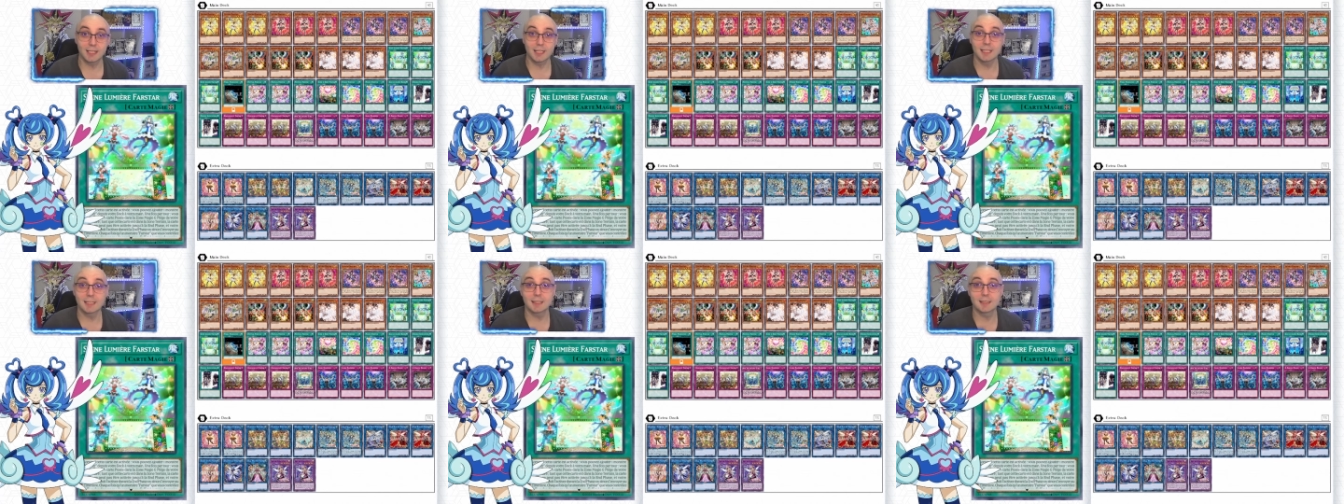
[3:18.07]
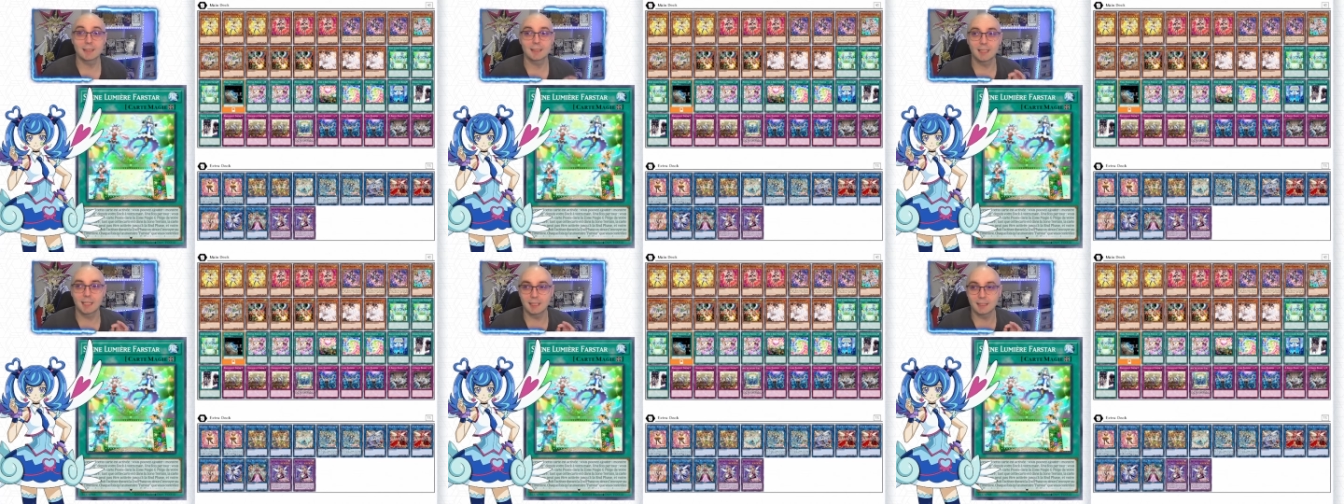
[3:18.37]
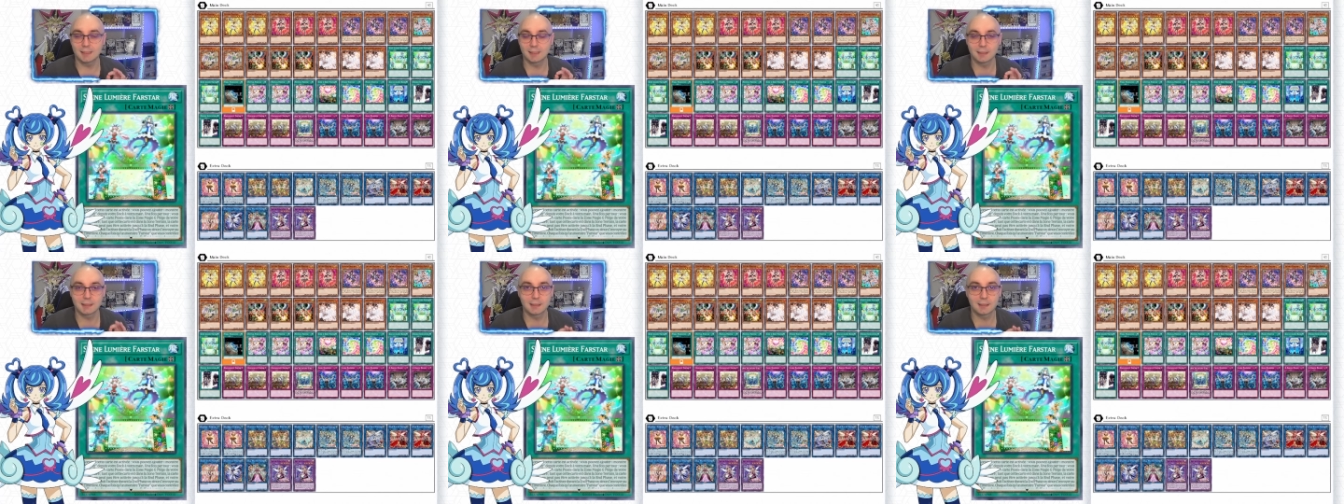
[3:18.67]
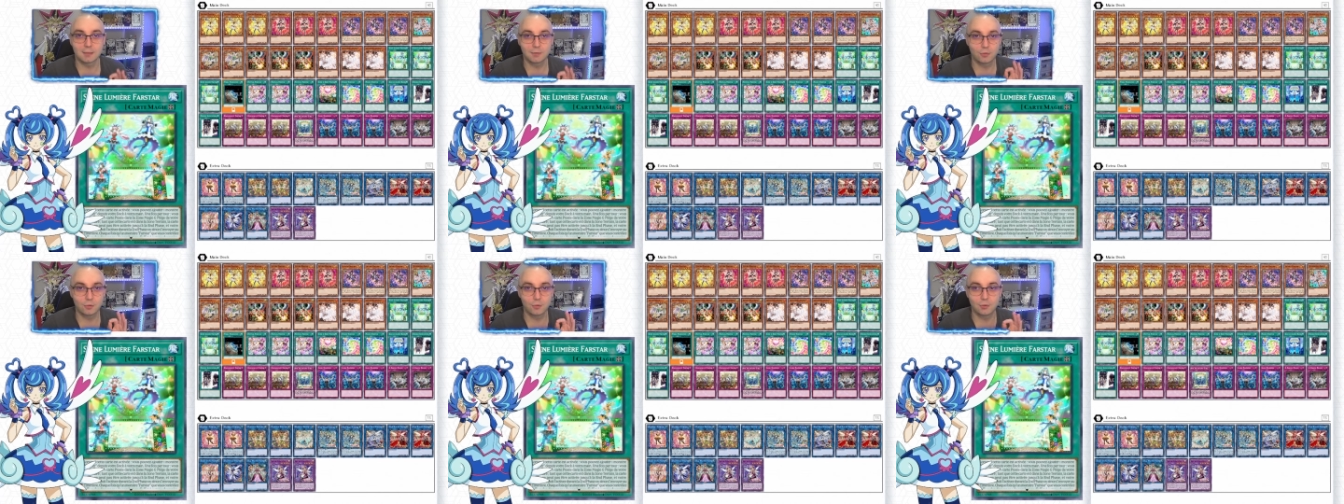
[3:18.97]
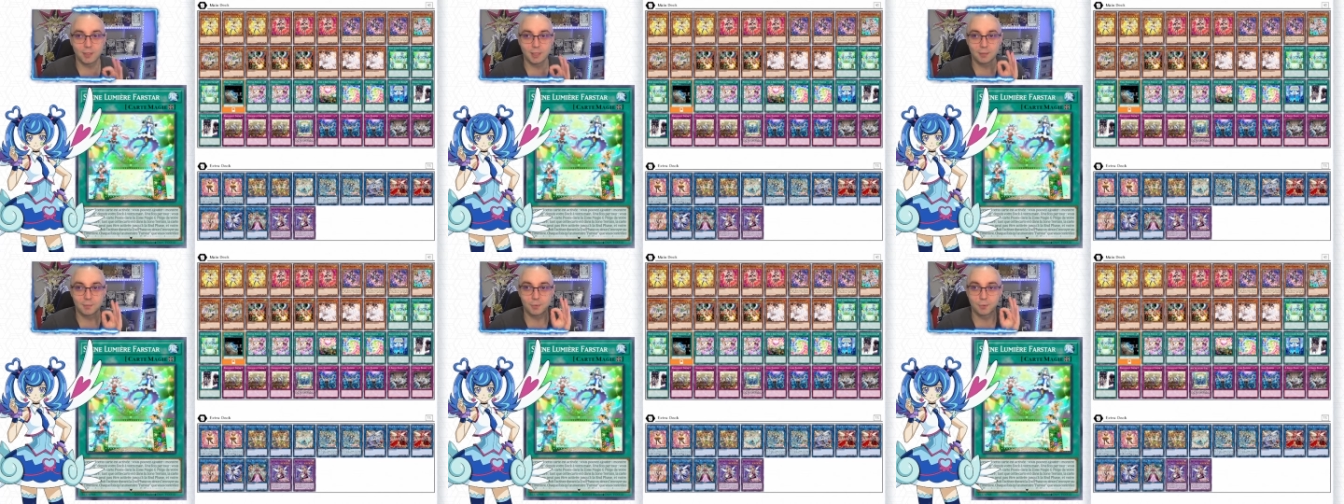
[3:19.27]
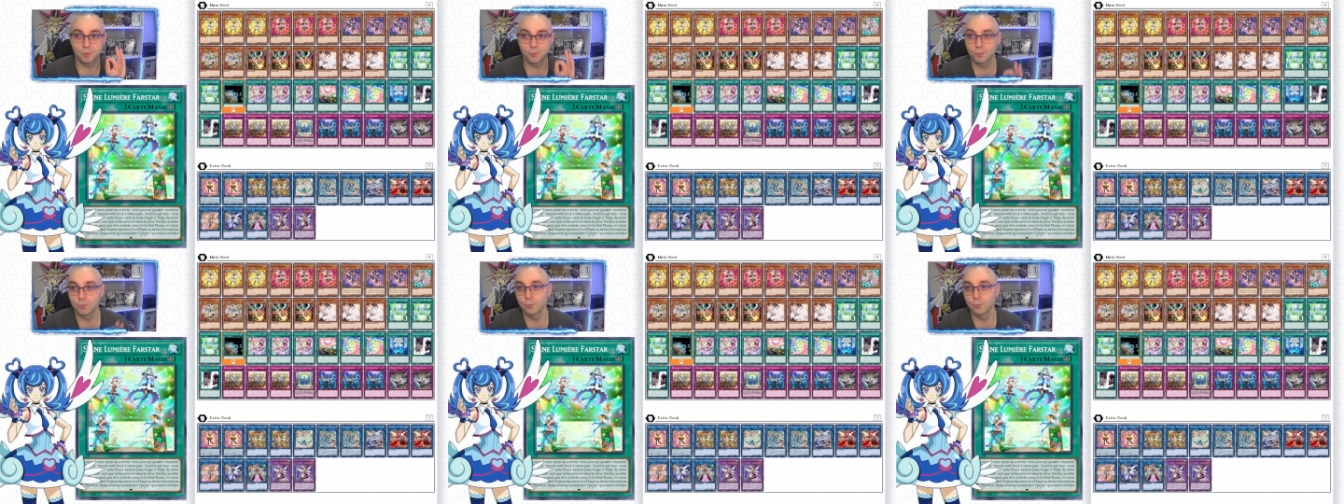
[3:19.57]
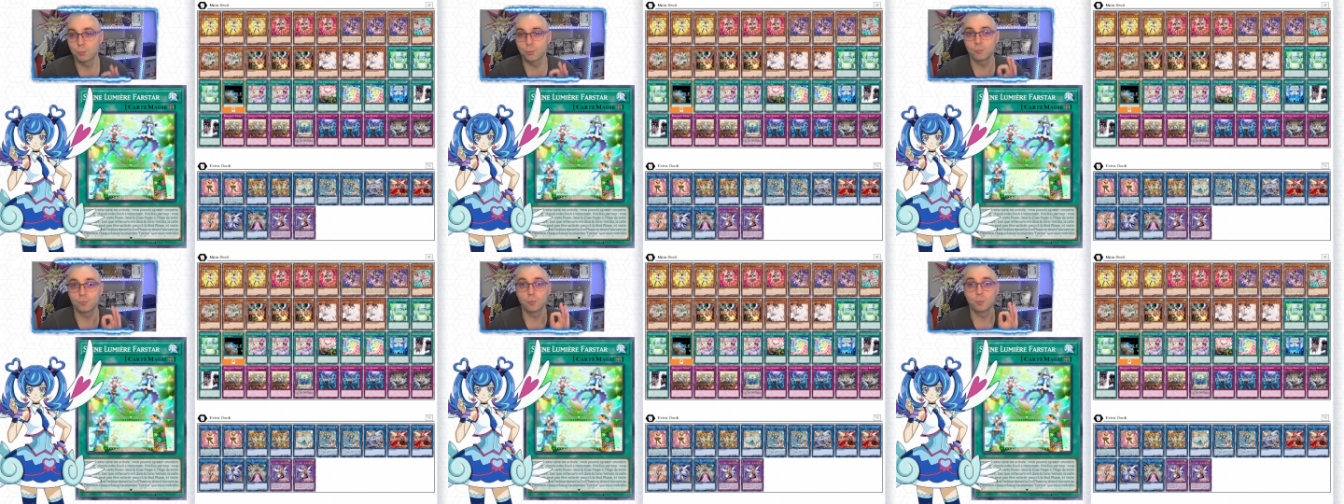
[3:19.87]
Et ça, c'est totalement fou
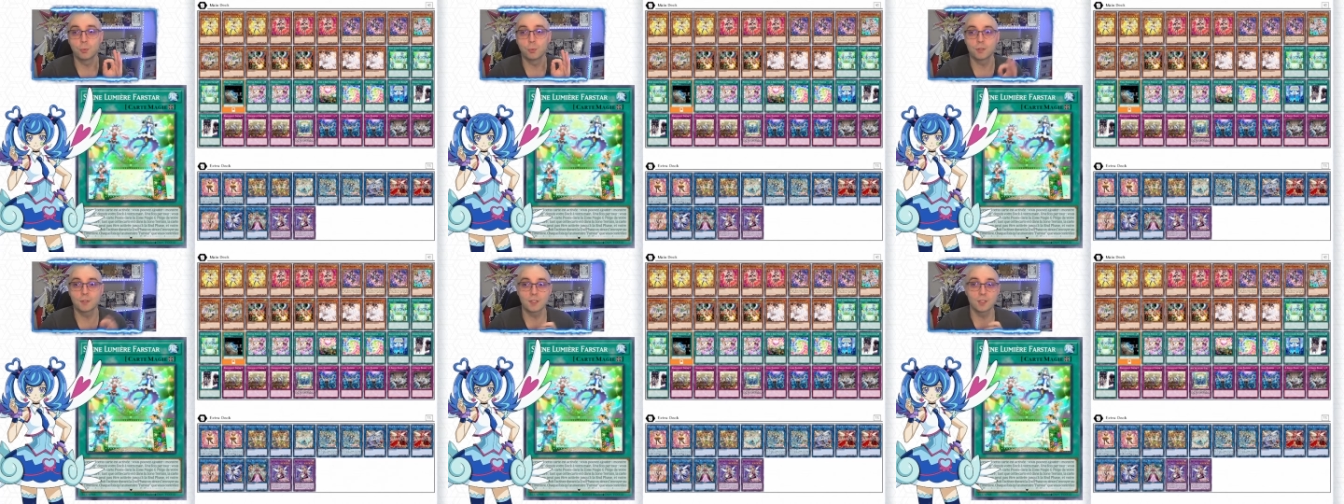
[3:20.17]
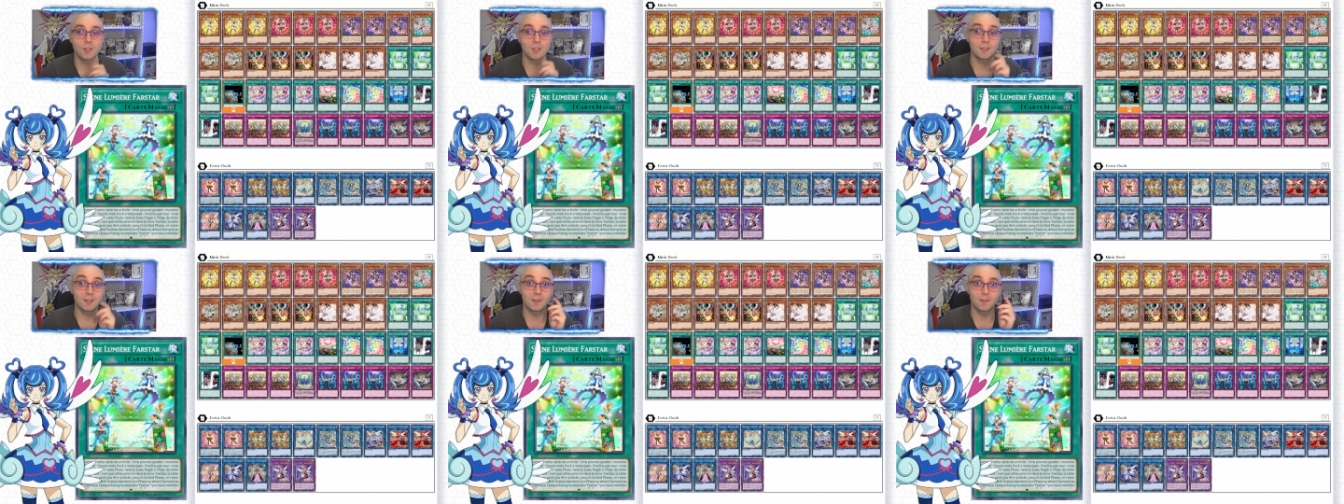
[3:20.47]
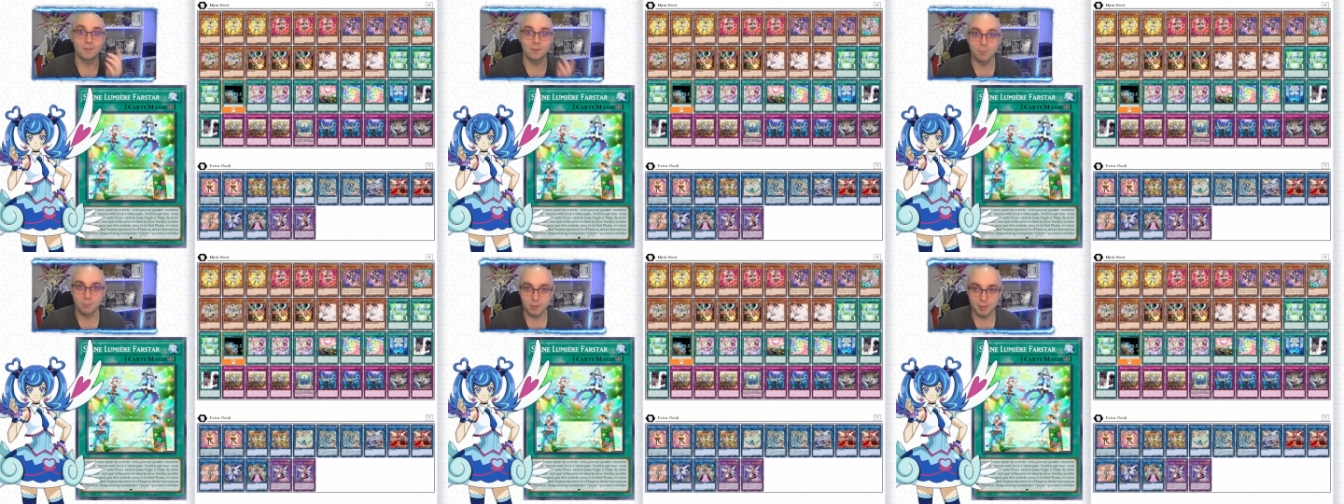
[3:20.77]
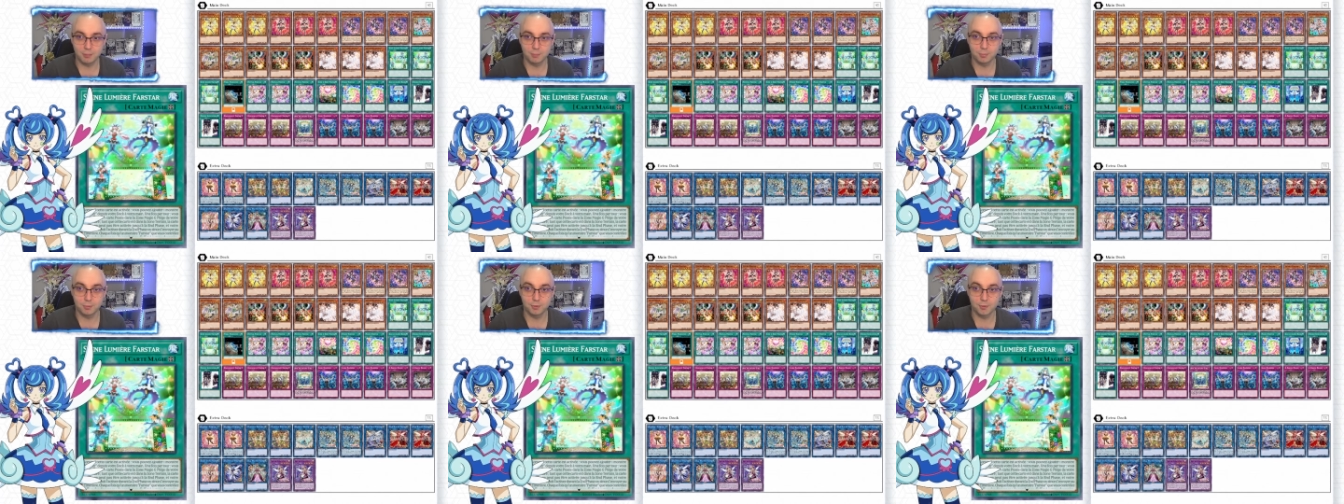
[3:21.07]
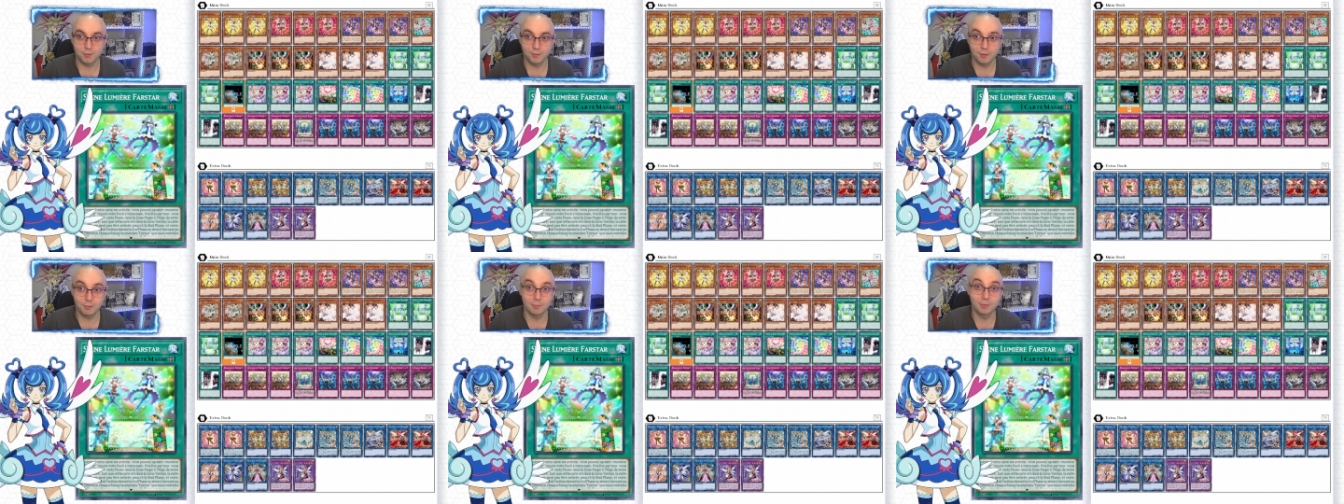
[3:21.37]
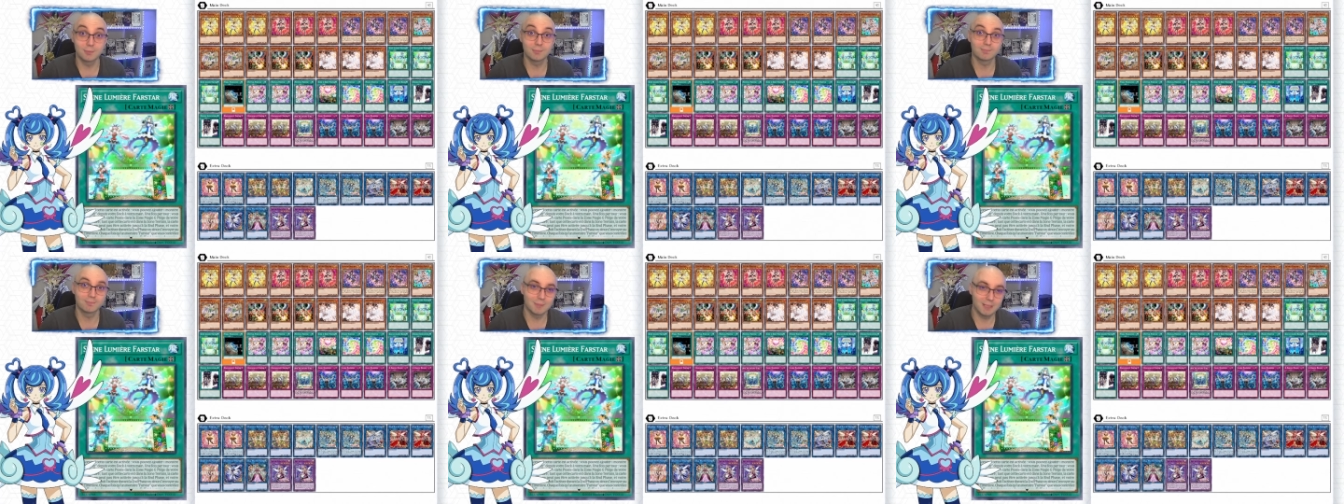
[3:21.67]
pour vous protéger des impermes potentiellement.